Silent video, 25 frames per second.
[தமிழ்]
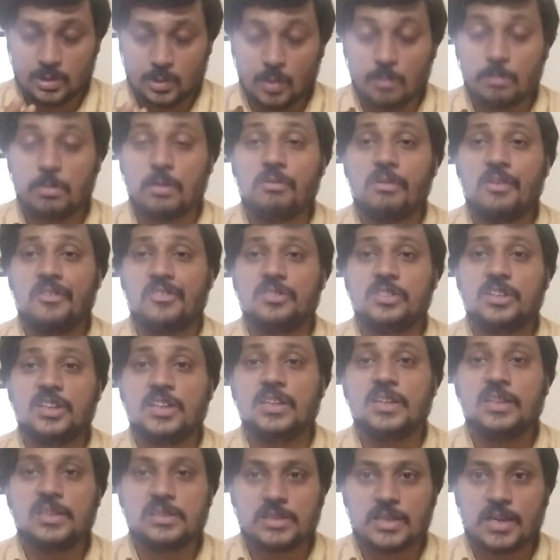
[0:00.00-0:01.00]
ரொம்பவே வந்து
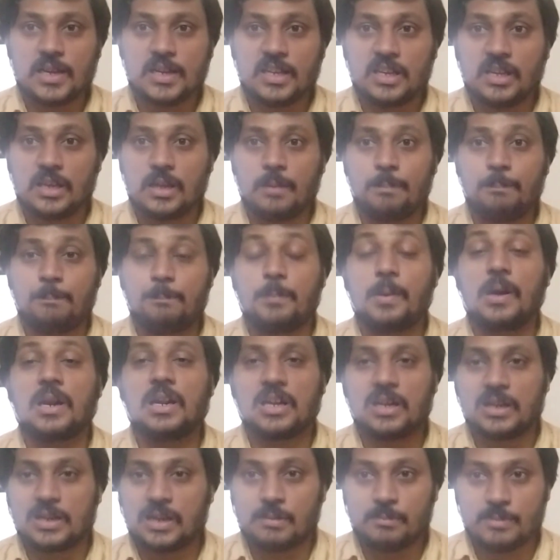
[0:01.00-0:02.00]
ஈஸியாக நீங்கள்
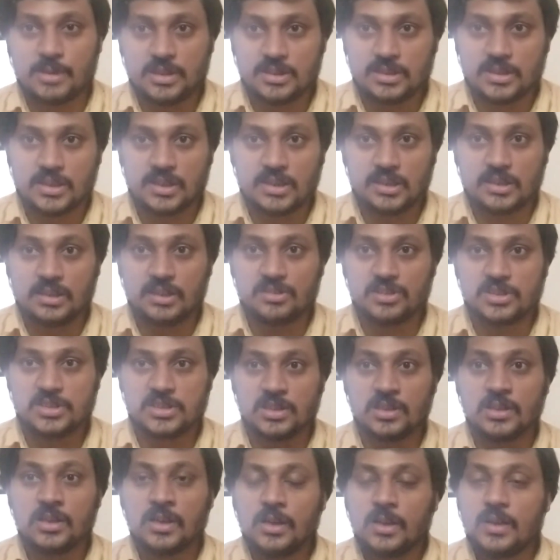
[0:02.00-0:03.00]
பழகலாம் இந்த இதை
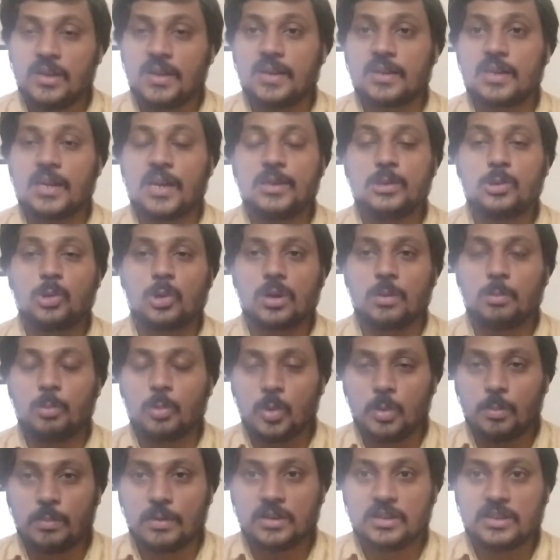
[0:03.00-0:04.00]
வச்சு ஏன்னா இதோட
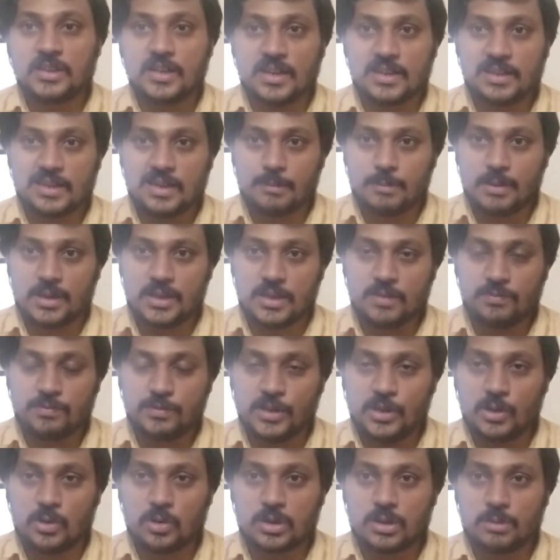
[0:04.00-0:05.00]
மூவ்மெண்ட் எல்லாமே
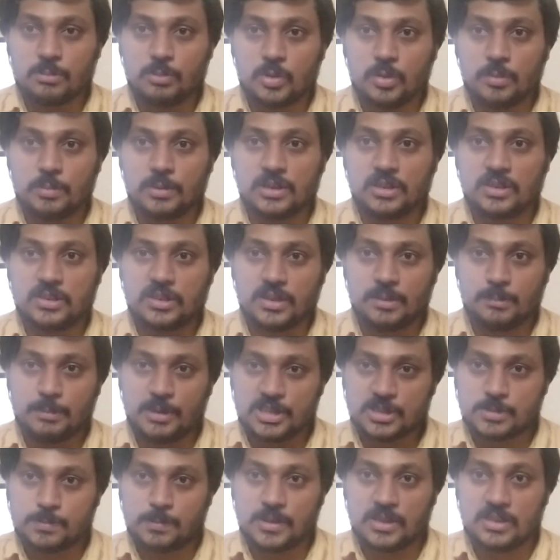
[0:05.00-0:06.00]
நிஃப்டியோட மூவ்மெண்ட்டை
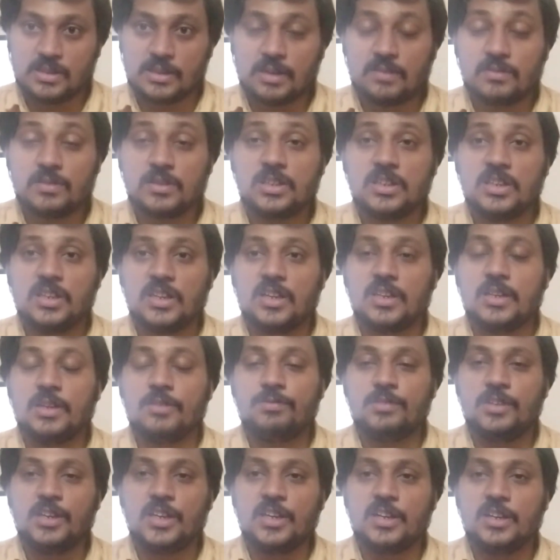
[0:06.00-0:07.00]
பேஸ் பண்ணி தான் வந்து நீங்கள்
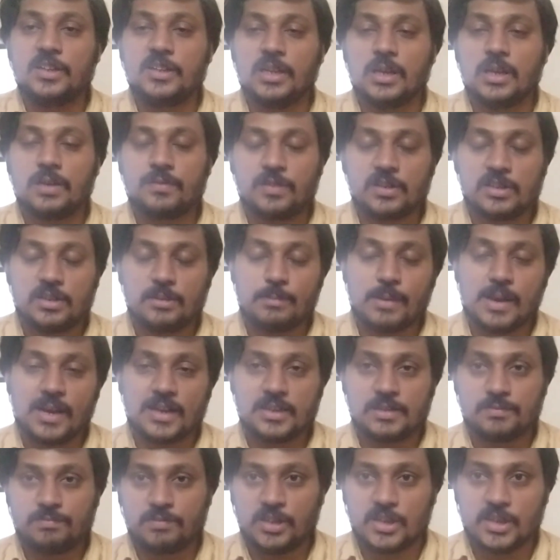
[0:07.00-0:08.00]
நிஃப்டி இடிஎஃப் அண்ட்
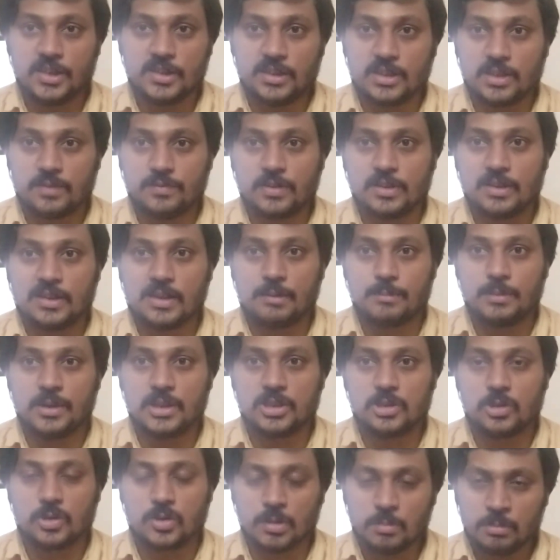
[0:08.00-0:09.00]
பேங்க் நிஃப்டி இடிஎஃப் e எல்லாமே
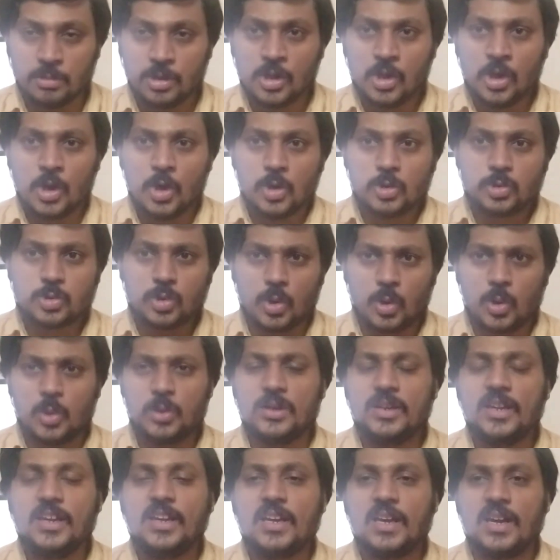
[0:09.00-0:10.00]
இருக்கும் ஸோ
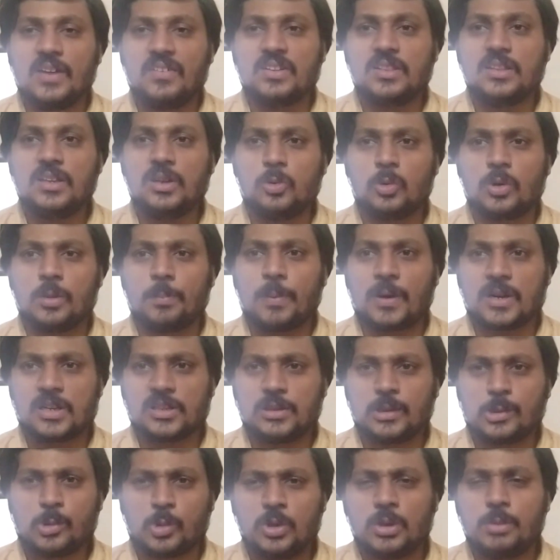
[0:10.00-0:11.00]
நீங்கள் வந்து ஒரு
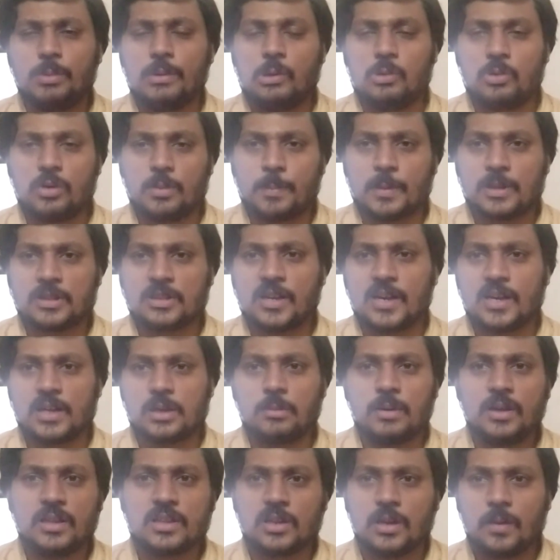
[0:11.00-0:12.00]
பணத்தை கொண்டு போய் ஒரு
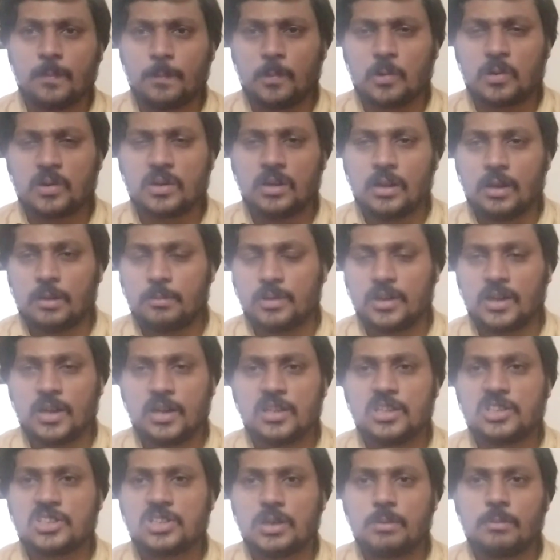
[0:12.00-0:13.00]
பத்தாயிரரூபா அதில் போடுறீங்க அப்படின்னா
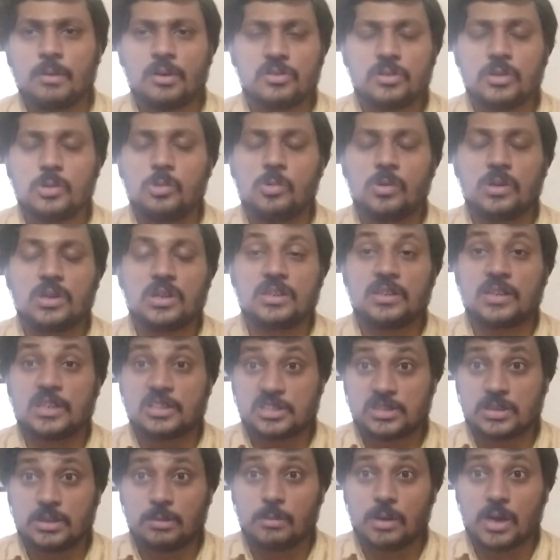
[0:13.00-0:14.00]
நிச்சயமாக வந்து உங்களுக்கு
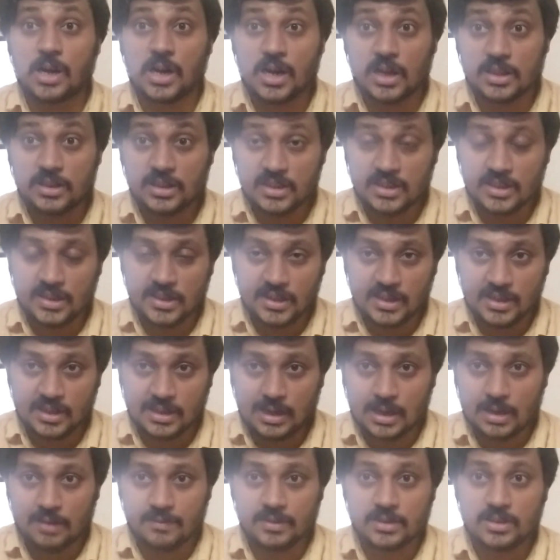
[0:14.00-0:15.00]
நஷ்டம் ஆகாது
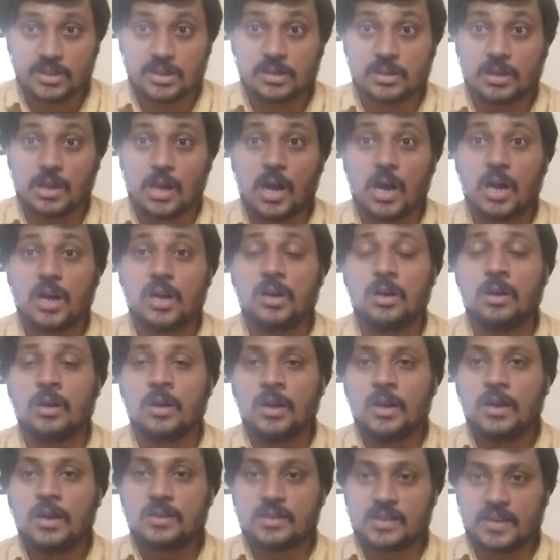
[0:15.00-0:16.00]
நீங்களாம் வந்து ராங்
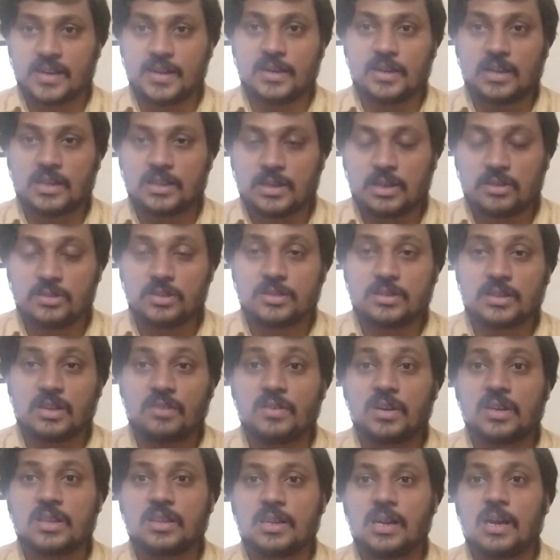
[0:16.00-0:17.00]
ட்ரேட் அதாவது
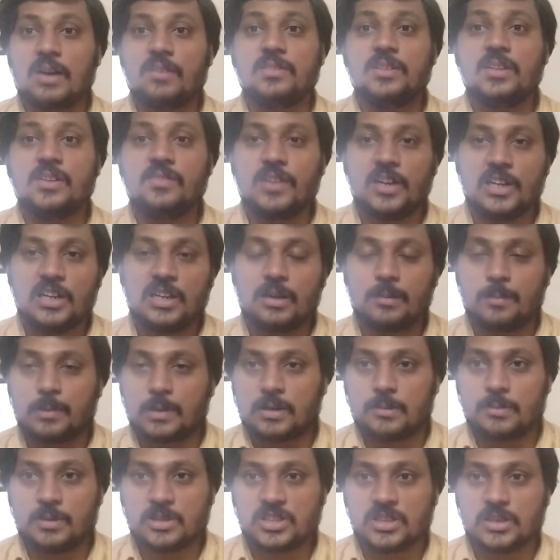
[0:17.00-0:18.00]
தவறுதலாக வந்து வெளியில்
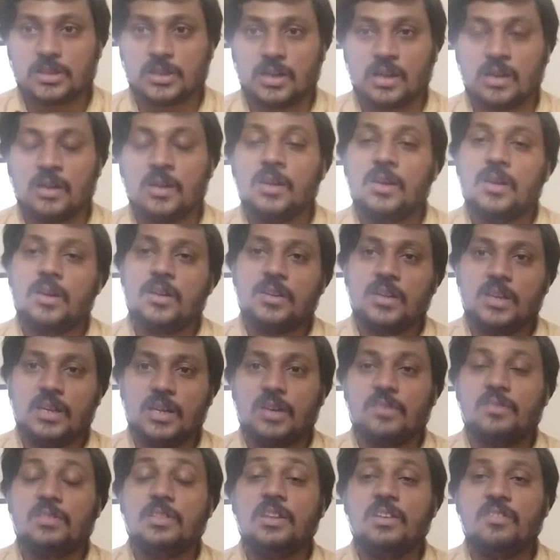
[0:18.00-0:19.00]
வர்ற பட்சத்தில்
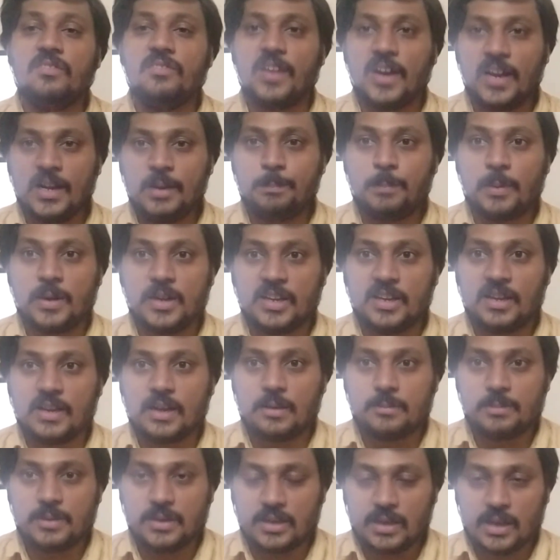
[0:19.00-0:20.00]
நீங்கள் வந்து வெயிட் பண்ணீங்க
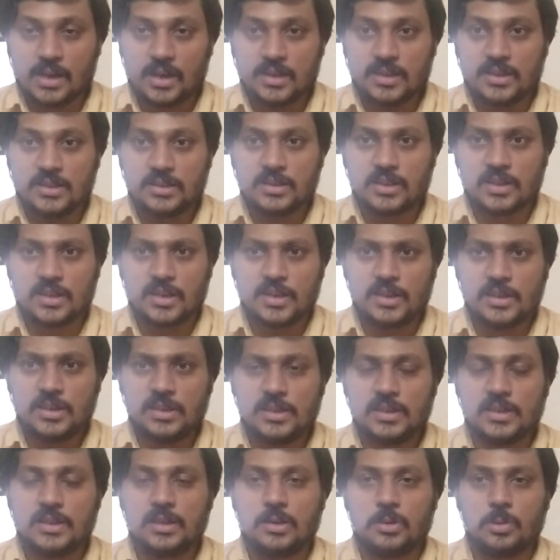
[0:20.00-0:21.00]
அப்படின்னா இந்த
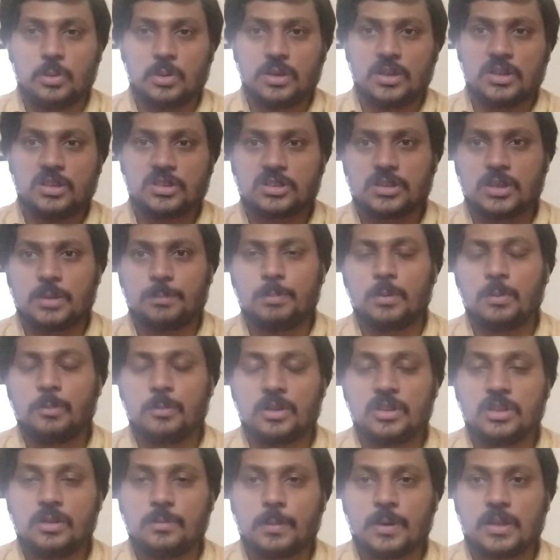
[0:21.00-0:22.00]
ரெண்டு ஒரு
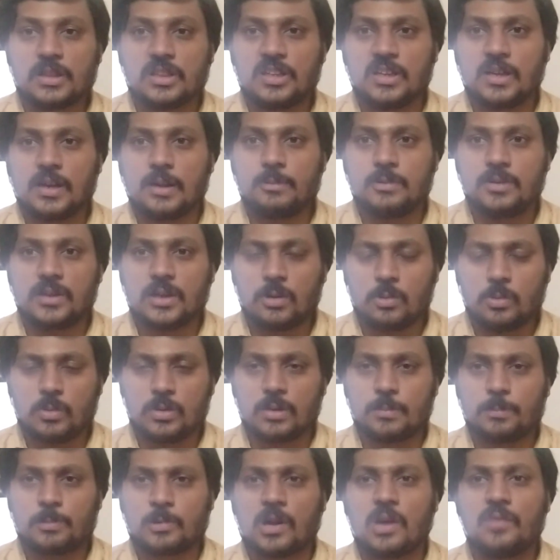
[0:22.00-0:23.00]
ஸ்கிரிப்பும் வந்து பார்த்தீங்க அப்படின்னா
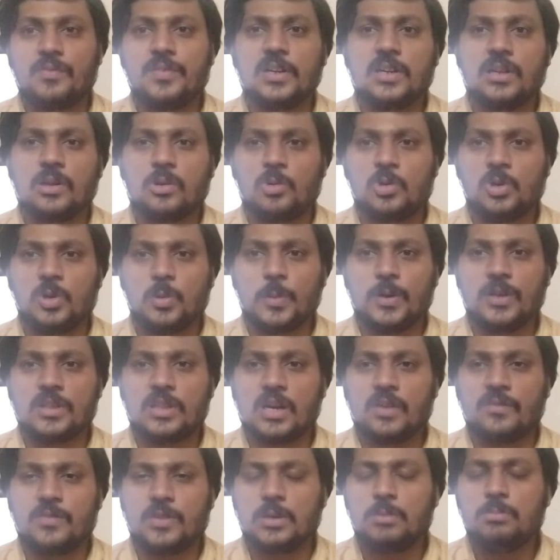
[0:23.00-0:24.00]
உங்களை ப்ராஃபிட்டில் கொண்டு
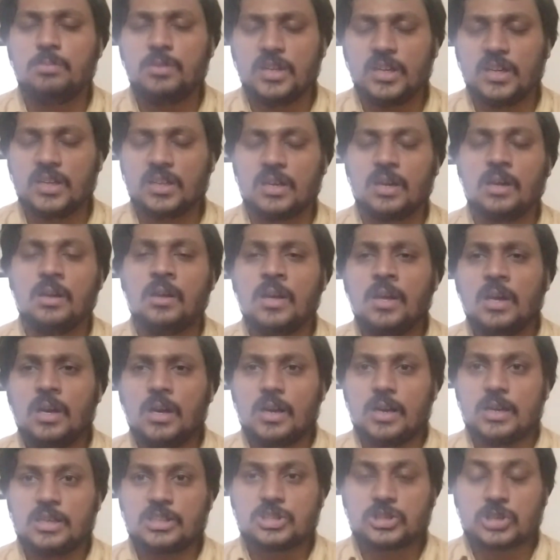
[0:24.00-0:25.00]
போய் தான் விடும்
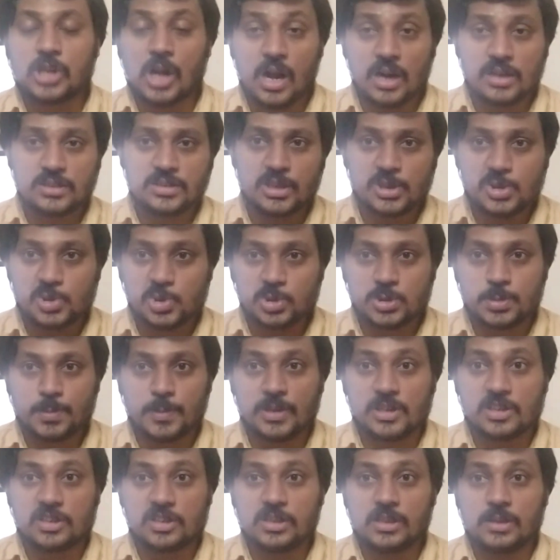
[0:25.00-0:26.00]
நீங்கள் ஸ்டாக்ஸை சூஸ்
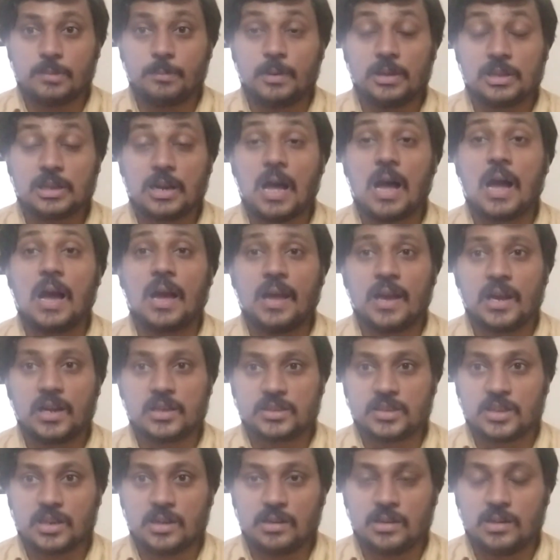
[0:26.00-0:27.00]
பண்ணுறதுக்கு பதிலாக
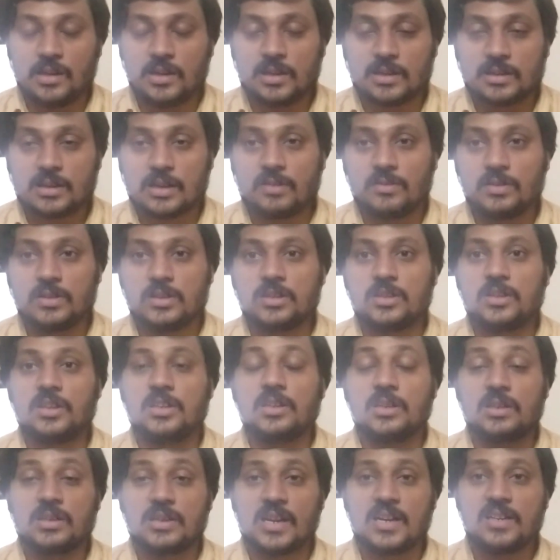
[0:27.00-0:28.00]
ஏர்டெல் இல்லைனா வந்துட்டு
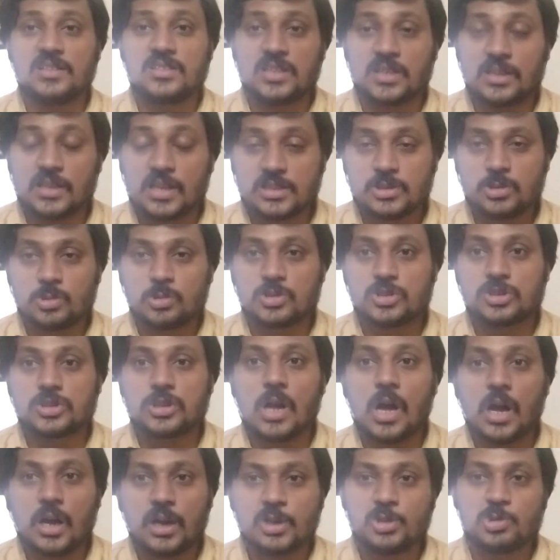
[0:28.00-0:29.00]
ரிலையன்ஸ் ஏதாச்சும் ஒரு
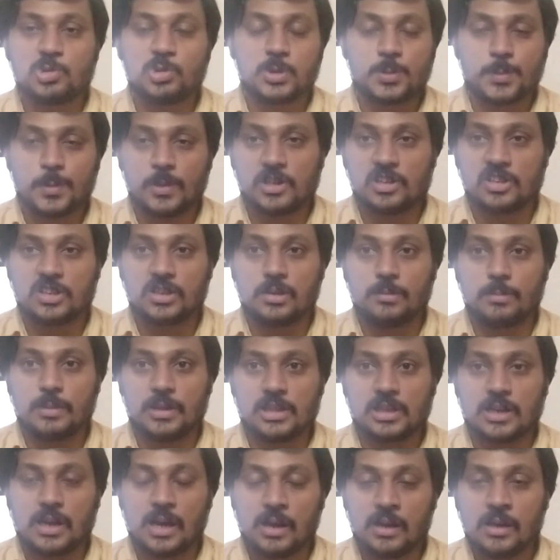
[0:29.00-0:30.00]
ஸ்டாக்கை சூஸ் பண்ணுறதுக்கு
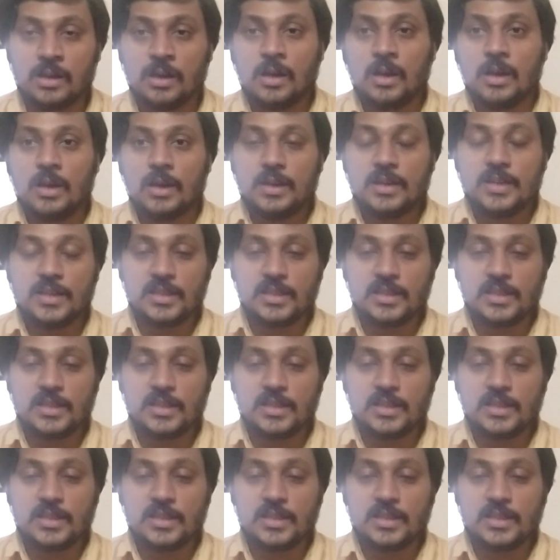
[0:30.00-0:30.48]
பதிலாக பதிலாக